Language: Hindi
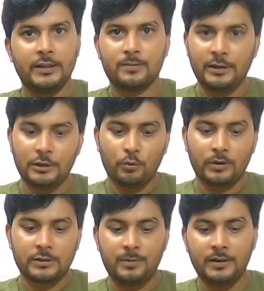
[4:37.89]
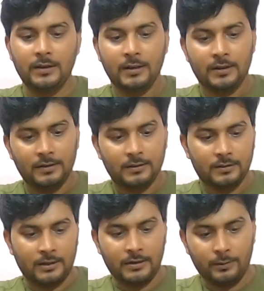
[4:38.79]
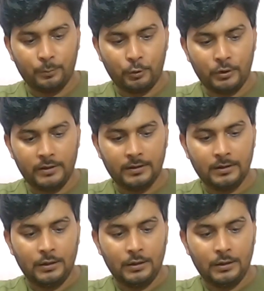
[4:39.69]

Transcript: इसमें यू एस बी थंडरबोल्ट